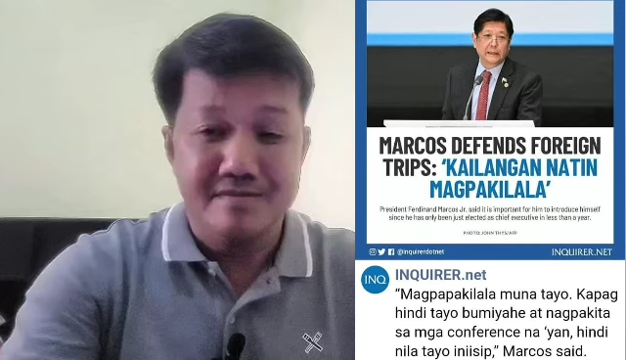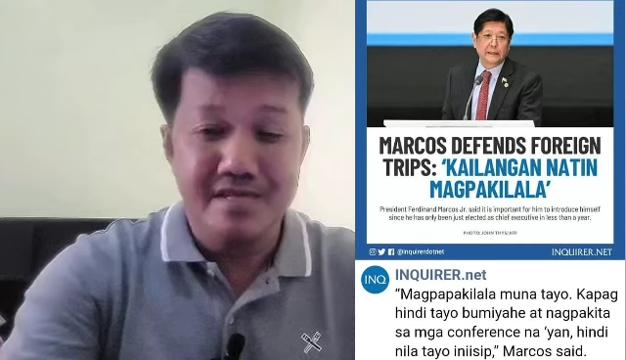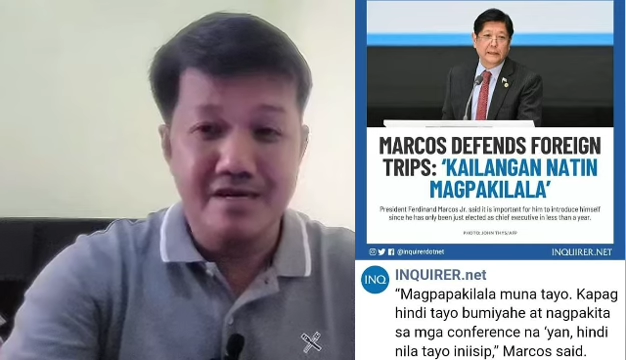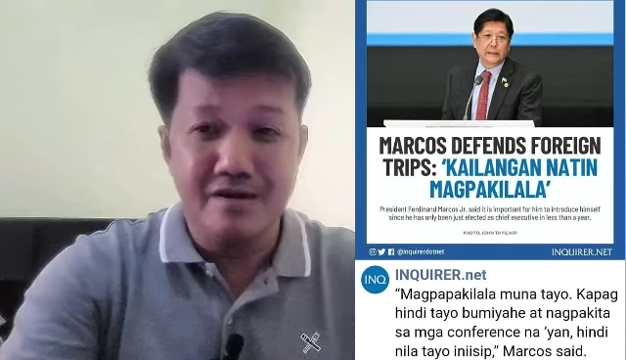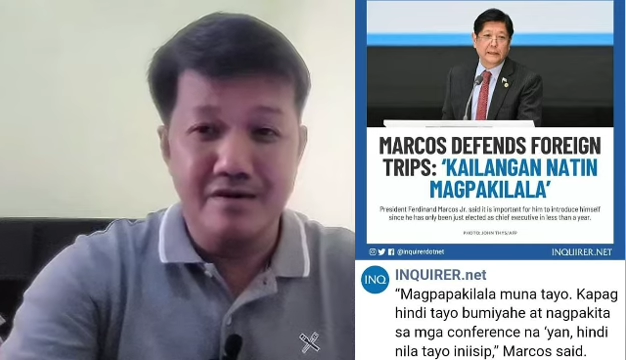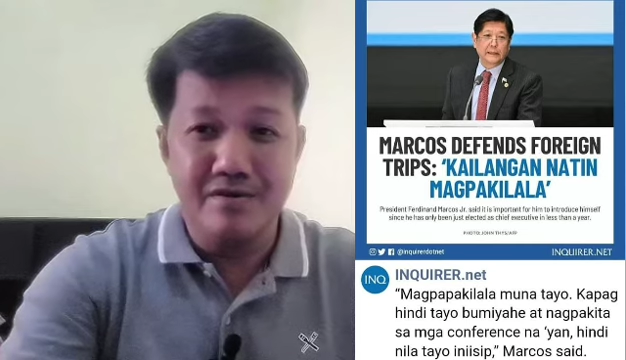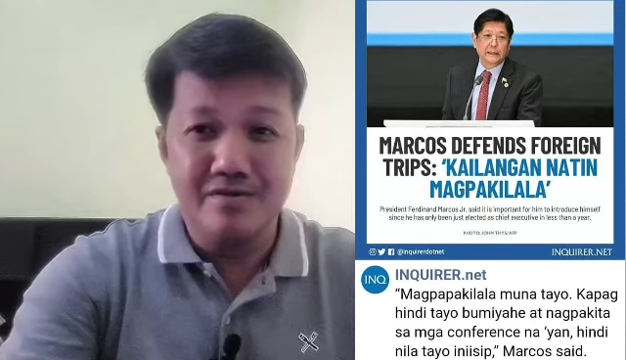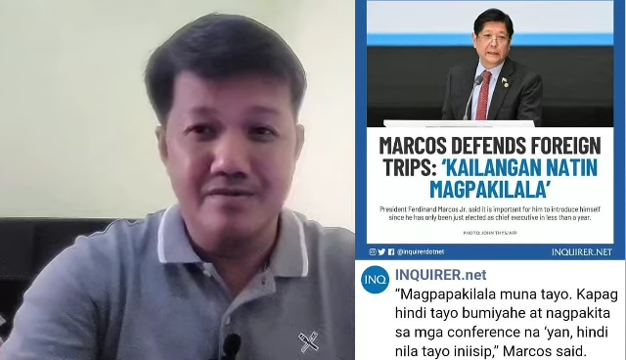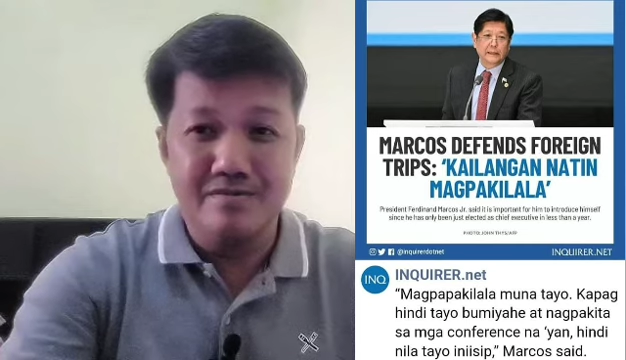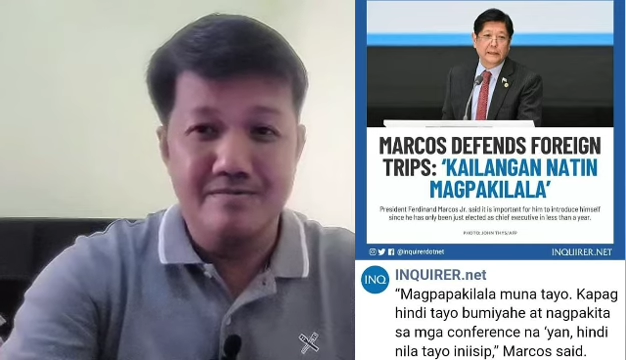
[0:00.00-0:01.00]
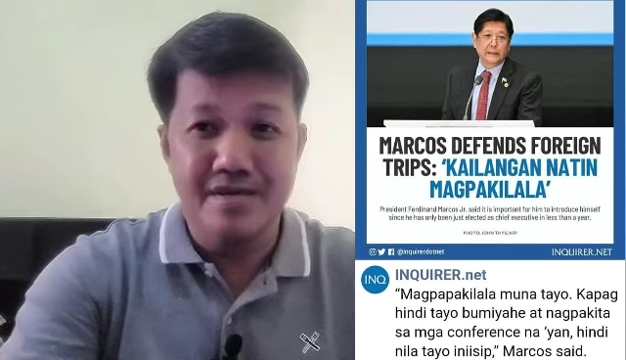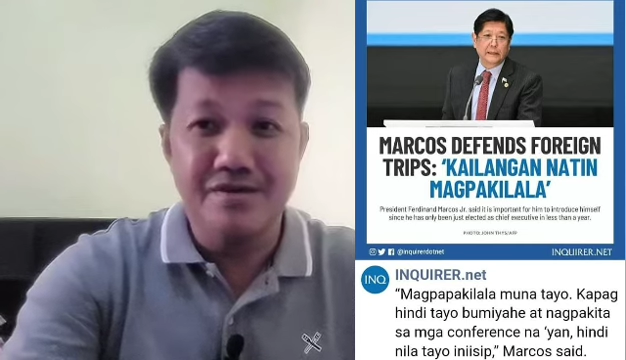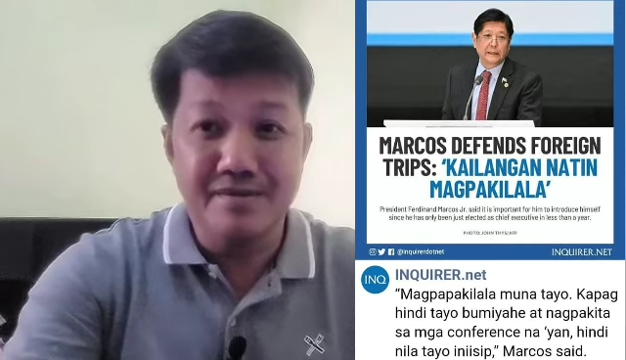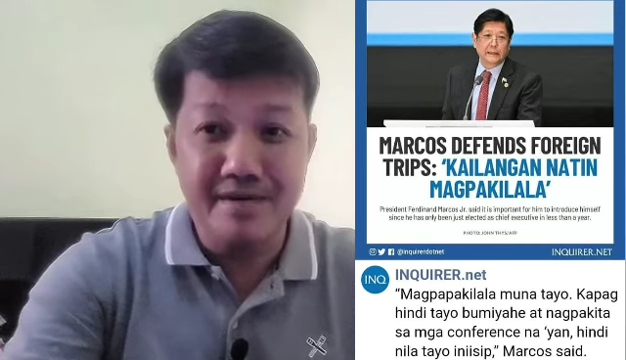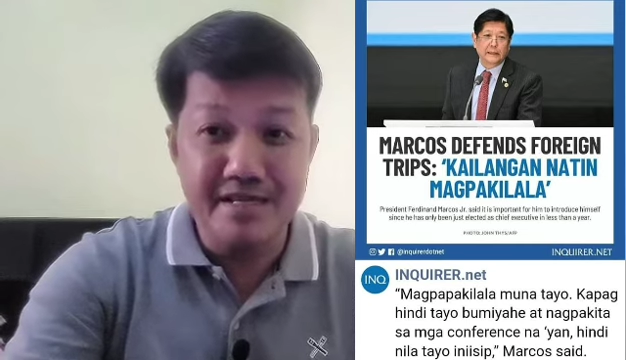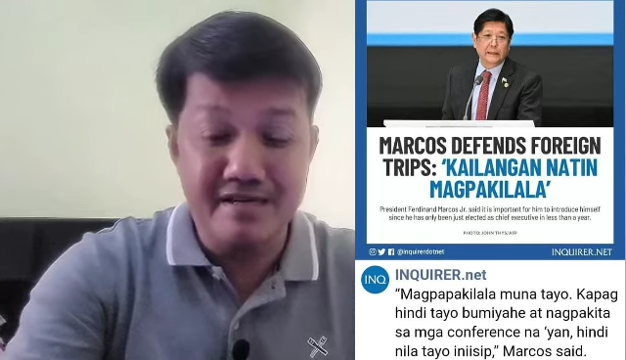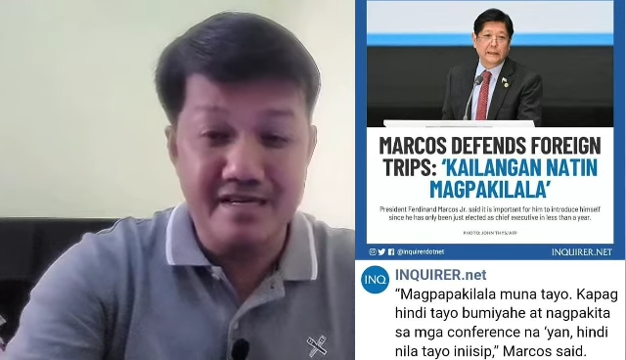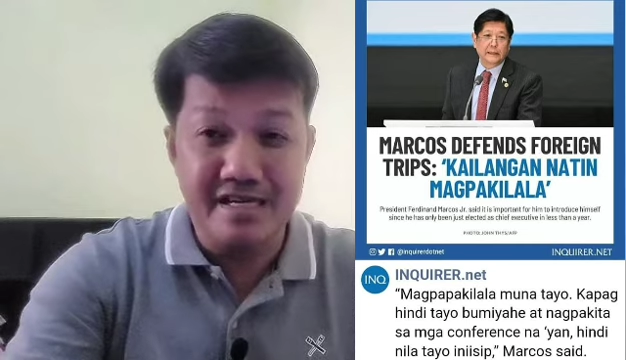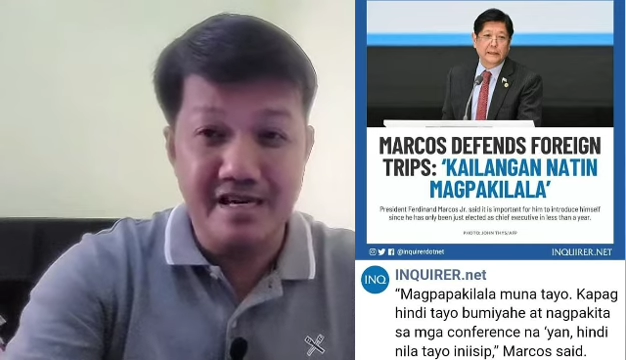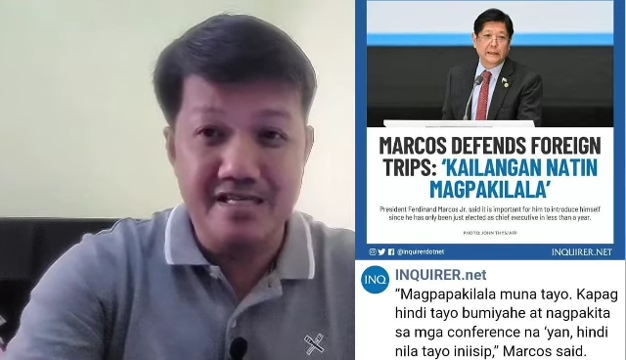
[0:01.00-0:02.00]
Nako, meron na bang
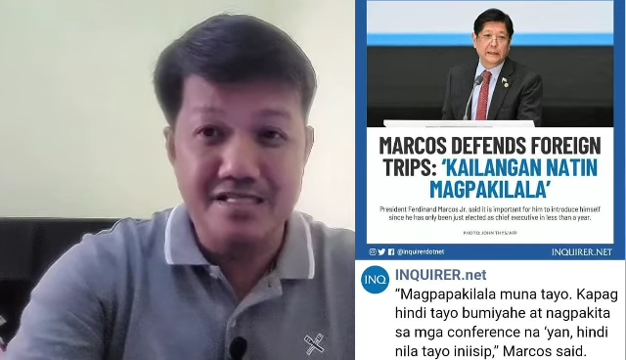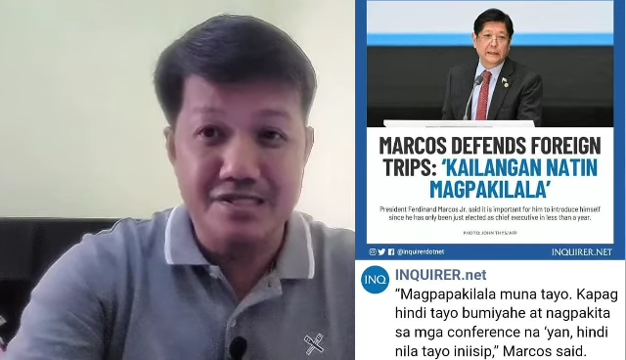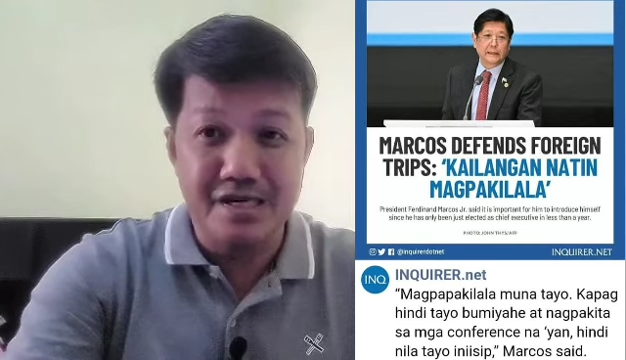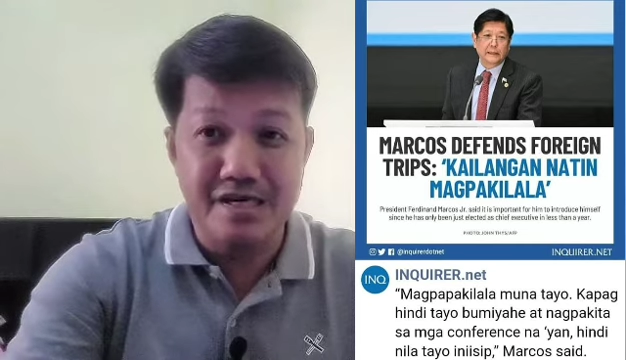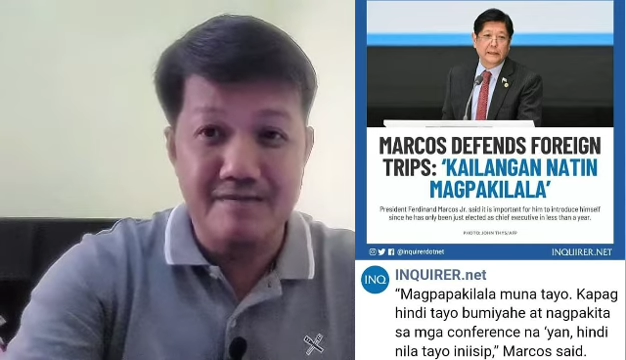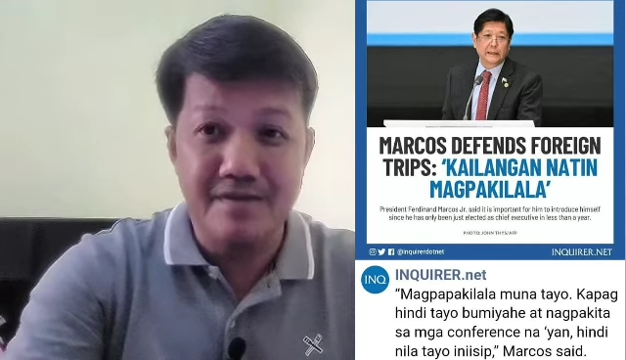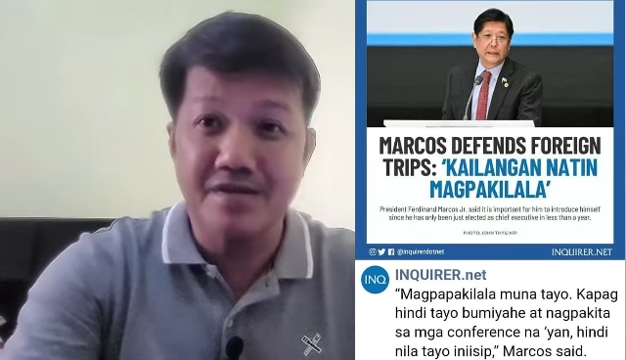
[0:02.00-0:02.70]
na-realize dyan?